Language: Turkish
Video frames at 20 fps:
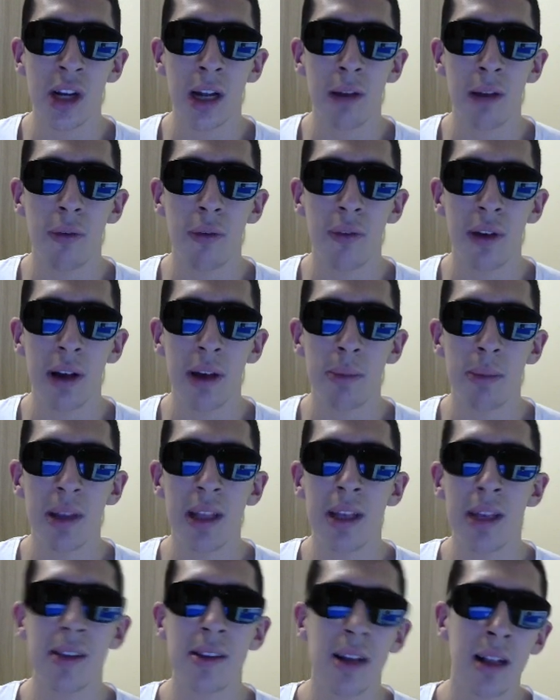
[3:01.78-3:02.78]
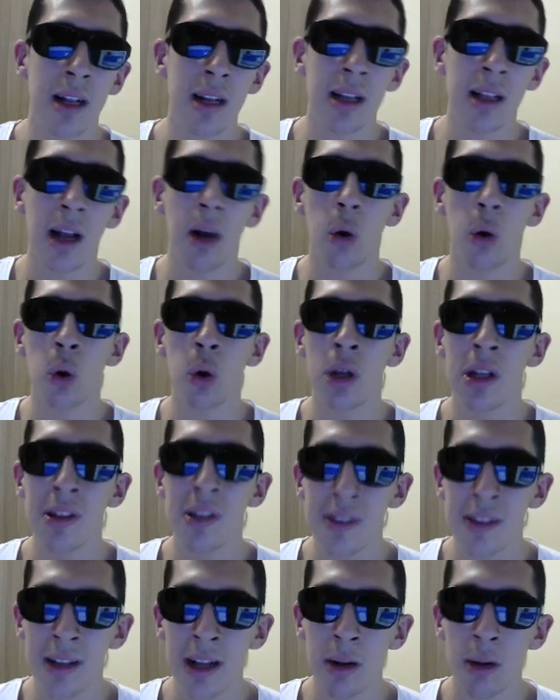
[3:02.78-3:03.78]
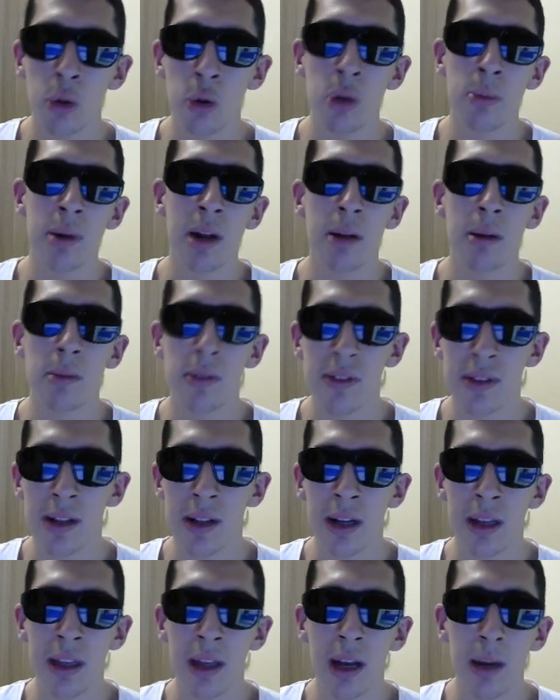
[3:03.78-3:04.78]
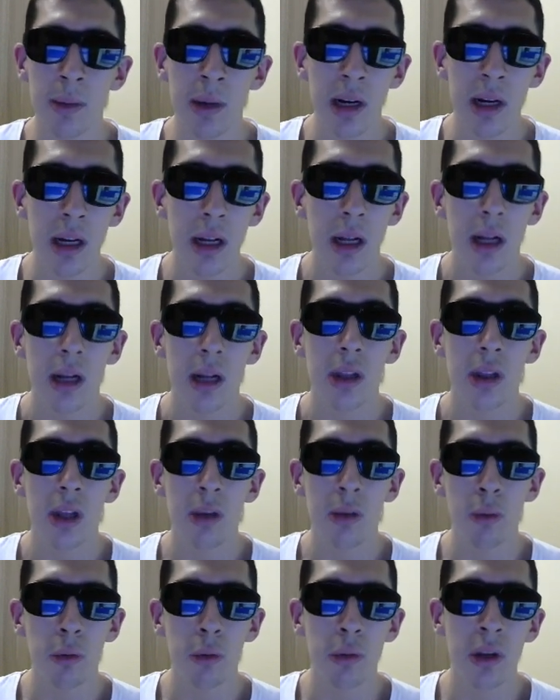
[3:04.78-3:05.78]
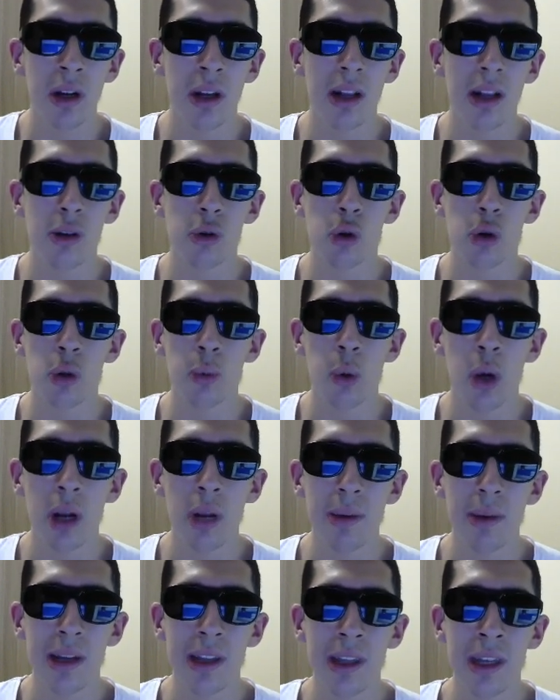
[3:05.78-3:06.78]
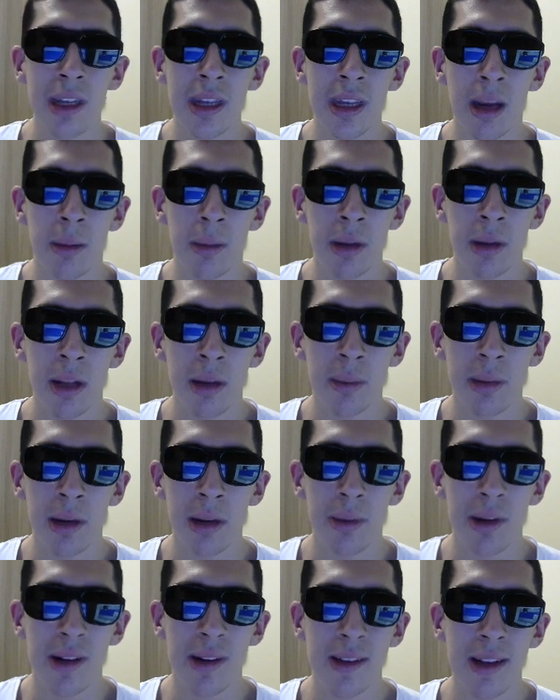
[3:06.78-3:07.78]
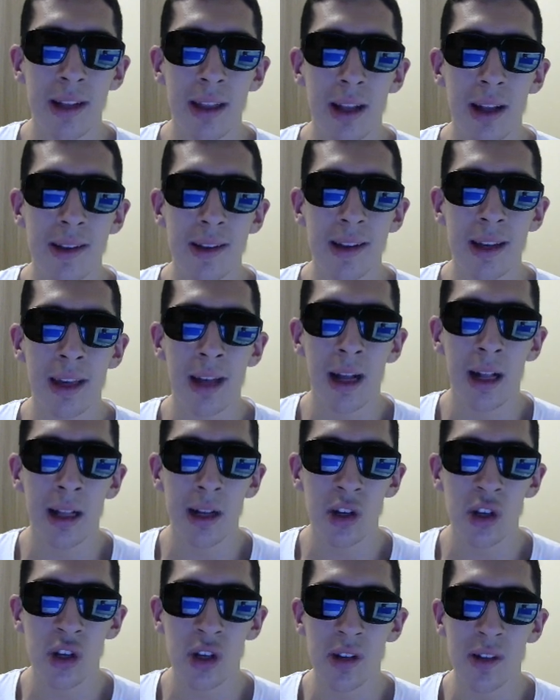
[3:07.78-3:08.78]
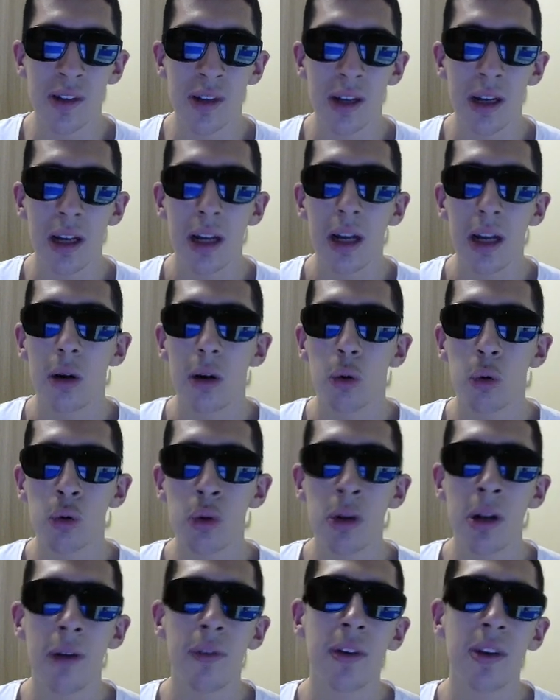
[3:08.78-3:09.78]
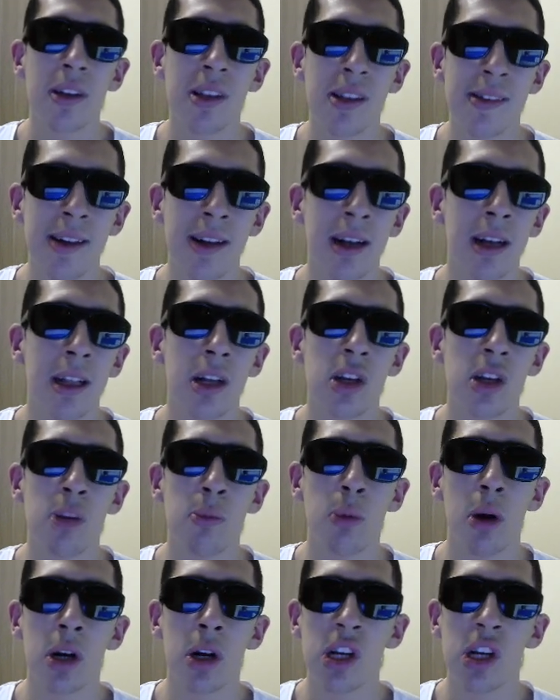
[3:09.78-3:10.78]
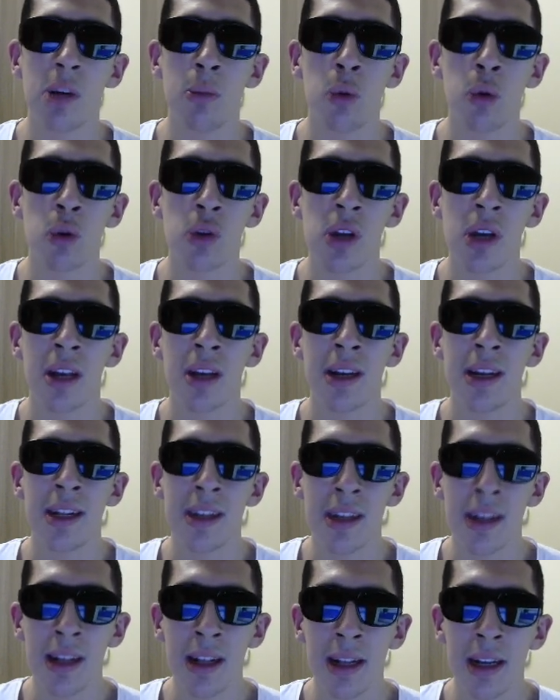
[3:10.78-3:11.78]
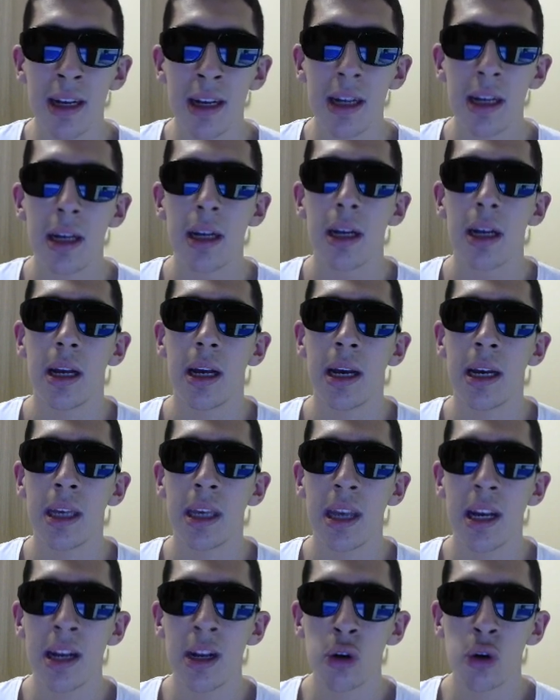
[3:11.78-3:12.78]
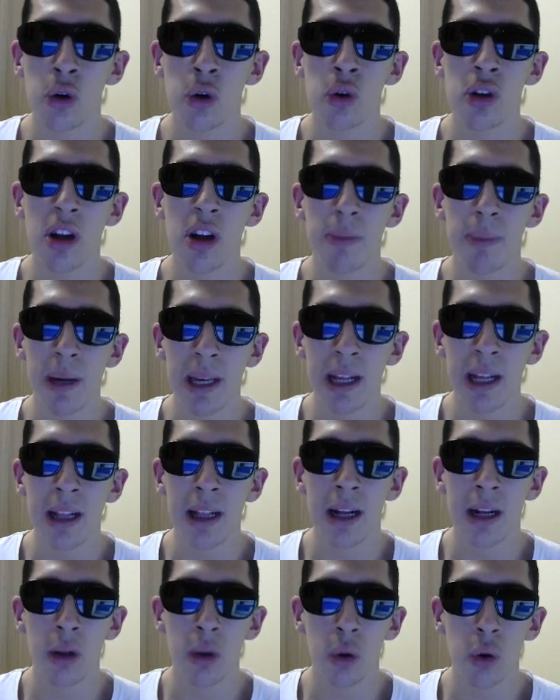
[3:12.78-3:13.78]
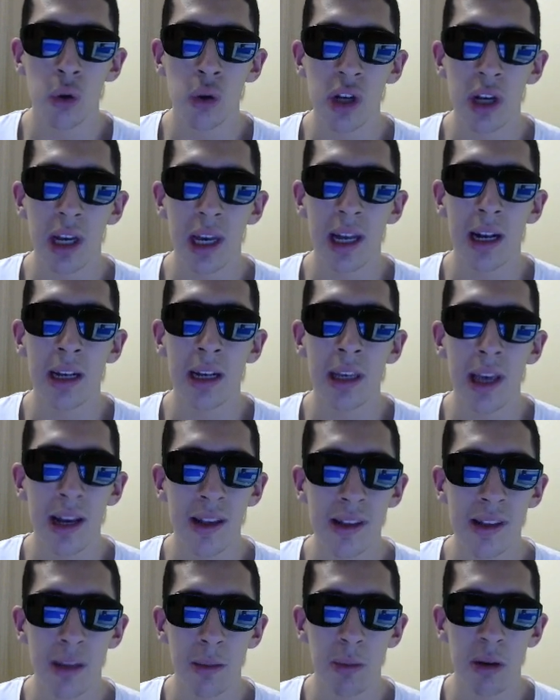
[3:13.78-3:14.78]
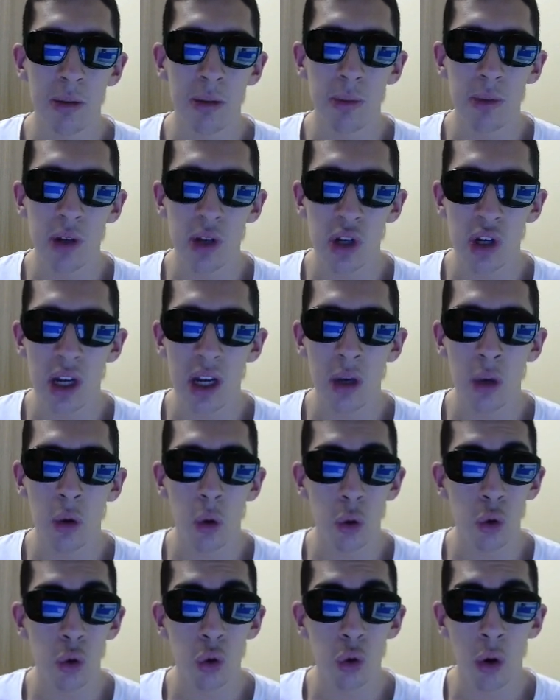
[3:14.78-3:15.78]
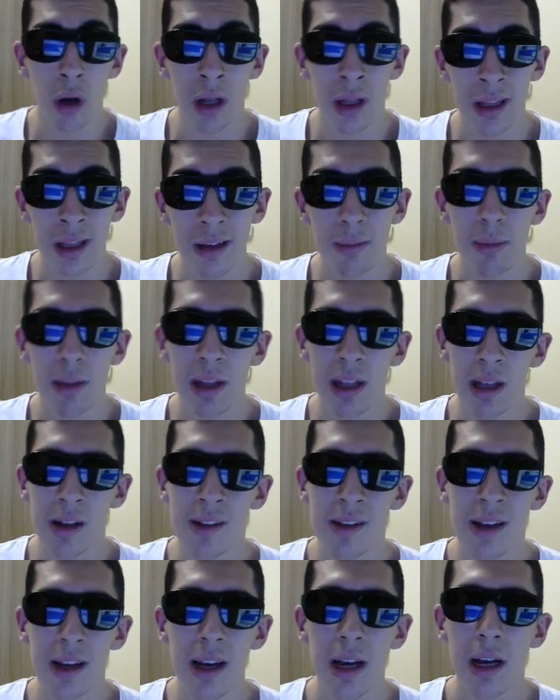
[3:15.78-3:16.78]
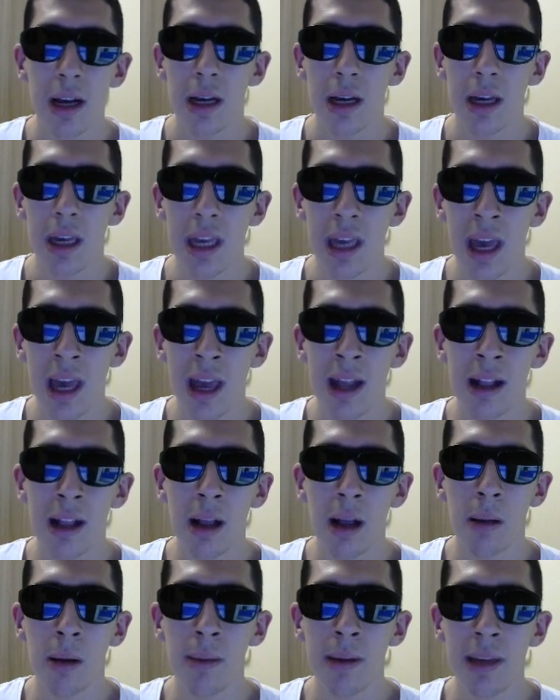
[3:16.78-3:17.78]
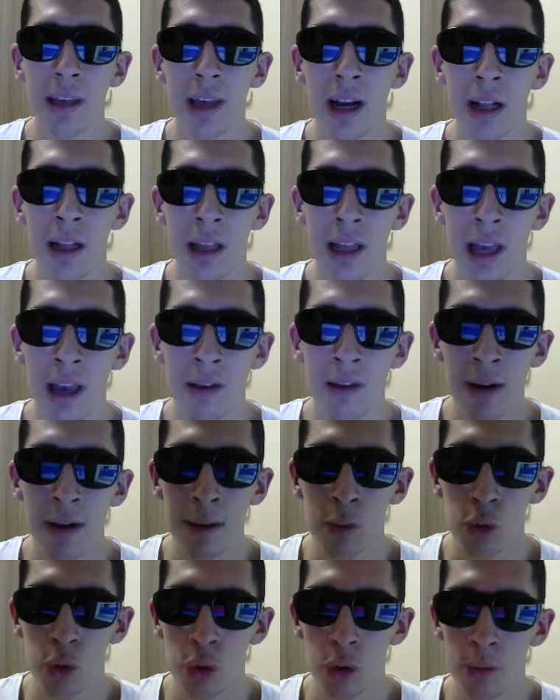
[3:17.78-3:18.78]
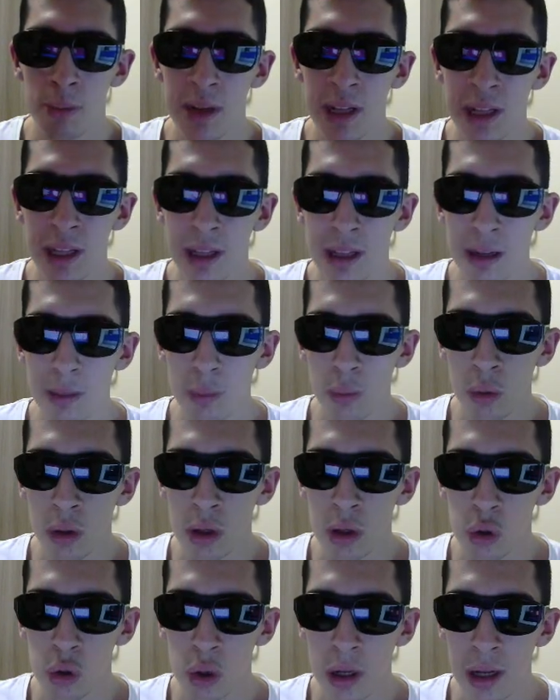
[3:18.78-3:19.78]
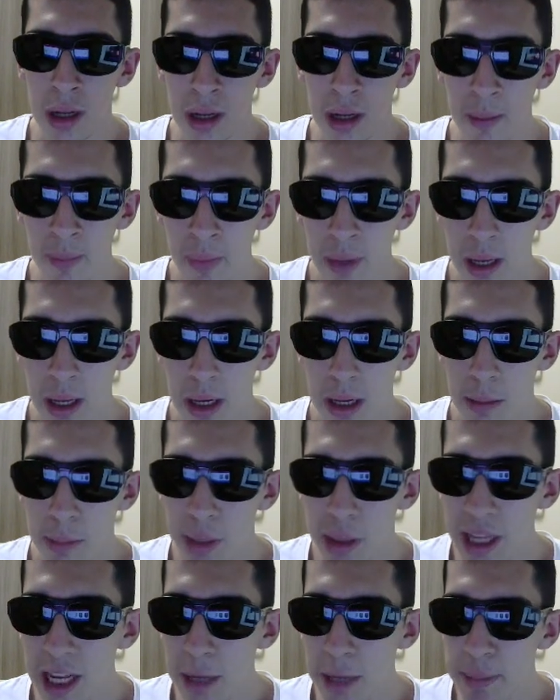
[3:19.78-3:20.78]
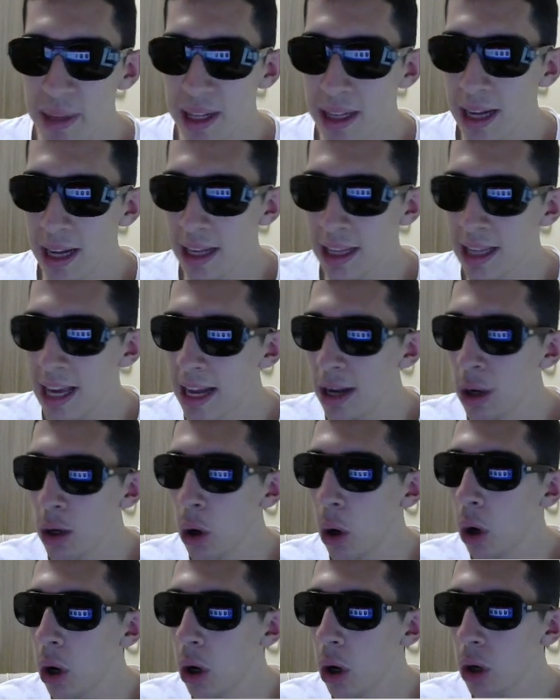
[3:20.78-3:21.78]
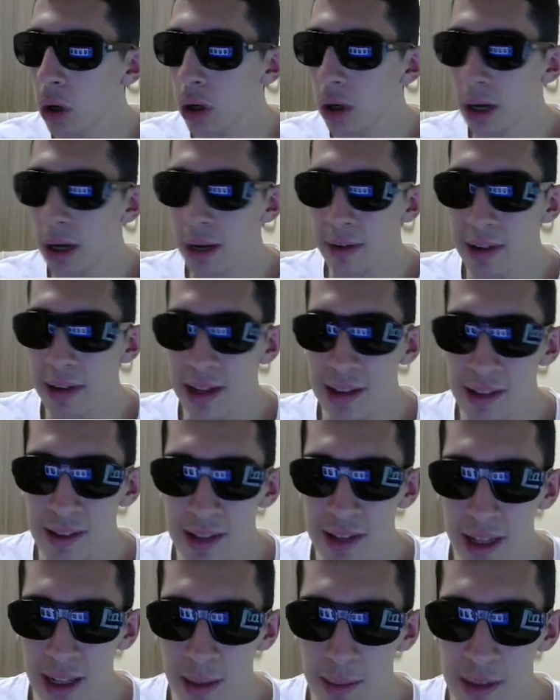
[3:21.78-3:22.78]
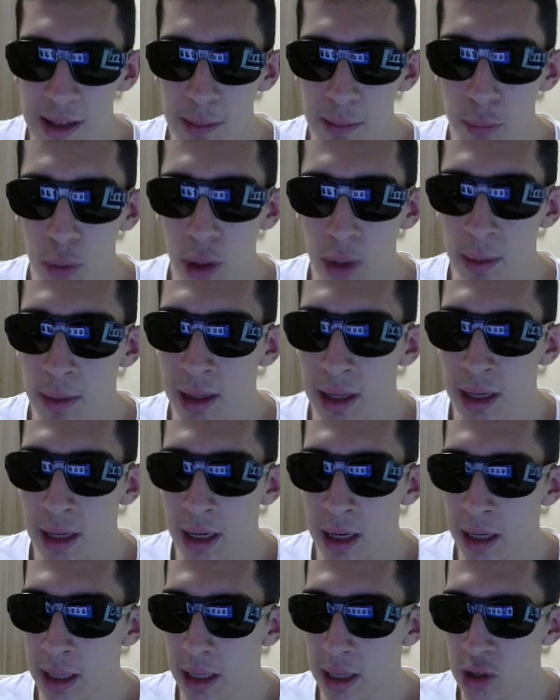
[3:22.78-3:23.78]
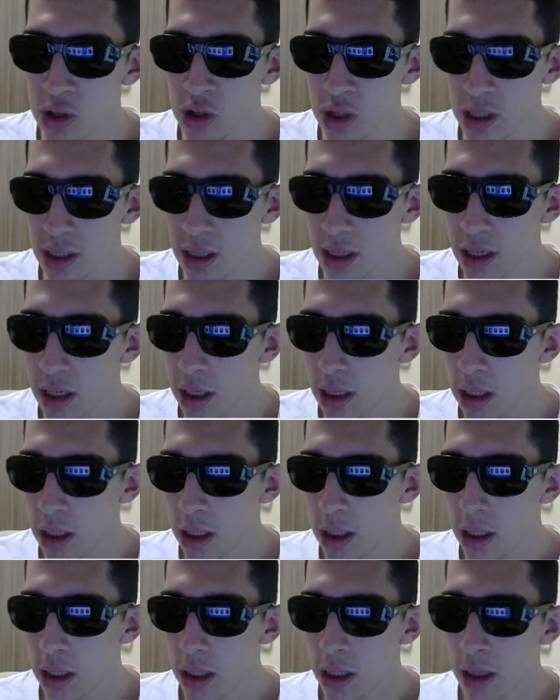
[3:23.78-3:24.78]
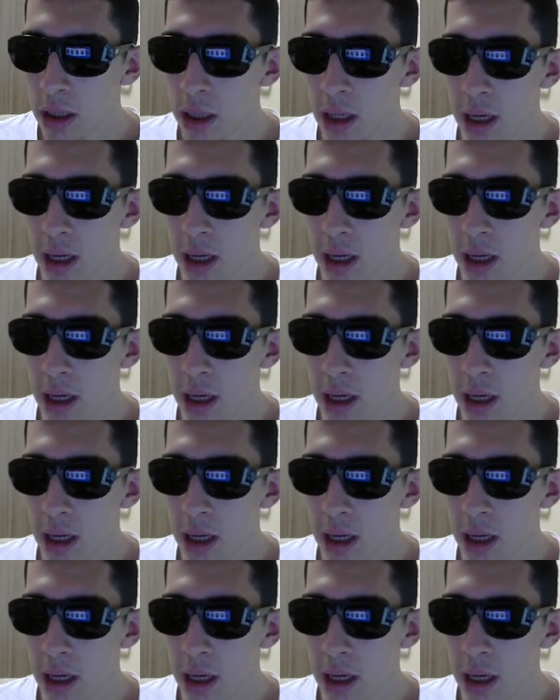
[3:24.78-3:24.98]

Hani FIFA'ya bir insanlar daha oynasınlar, oyunu bırakmasınlar diye ama Team of the Year'dan sonra böyle bir etkinlik yapmaları bana biraz enteresan geldi açıkçası. Uzun lafın kısası arkadaşlar bu akşam yüksek ratingde e, genç oyuncular paketlerde olacak. Herhangi ekstra bir, bir şey yok şu anlık bilginize. EA'in tamamen kendi EA'in vermiş olduğu bilgidir. Bunu da söyleyelim. Player pickler geliyor. Evet istediğimizi bulamadık arkadaşlar. Ne